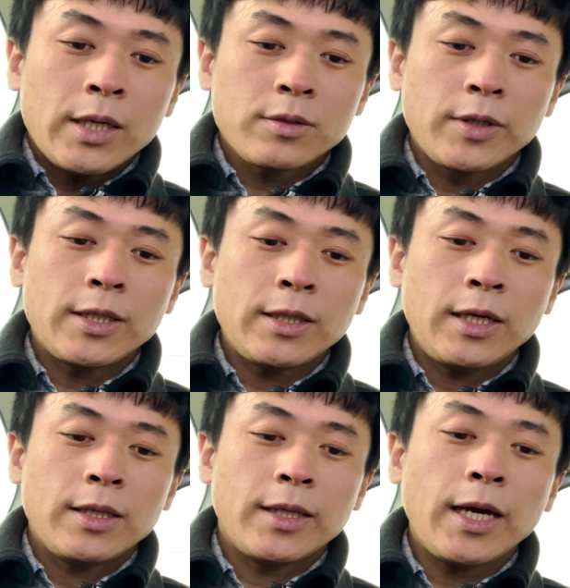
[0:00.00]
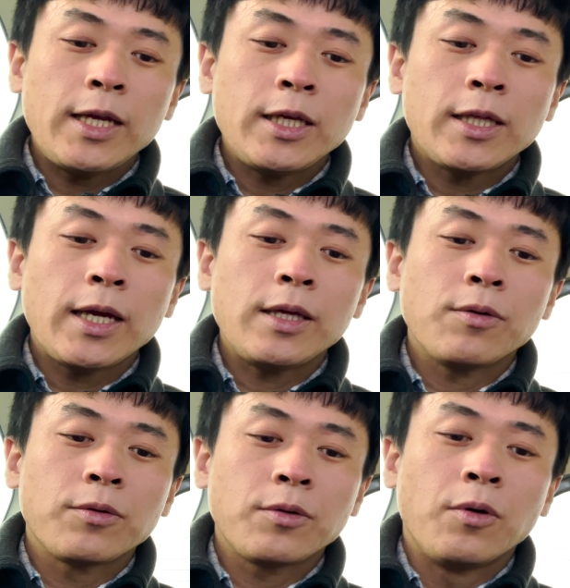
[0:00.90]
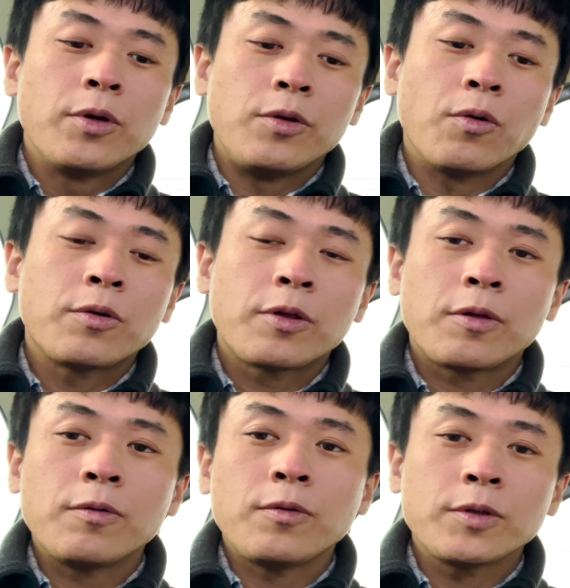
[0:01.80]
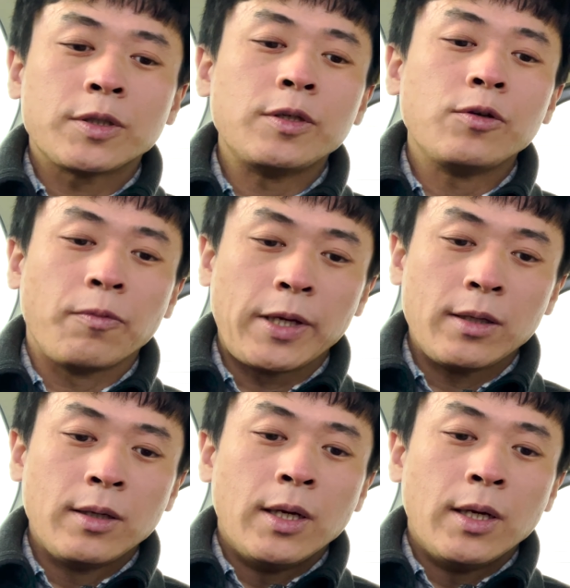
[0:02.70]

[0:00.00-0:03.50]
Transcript: それでね、第2、第4の翌週の水曜日。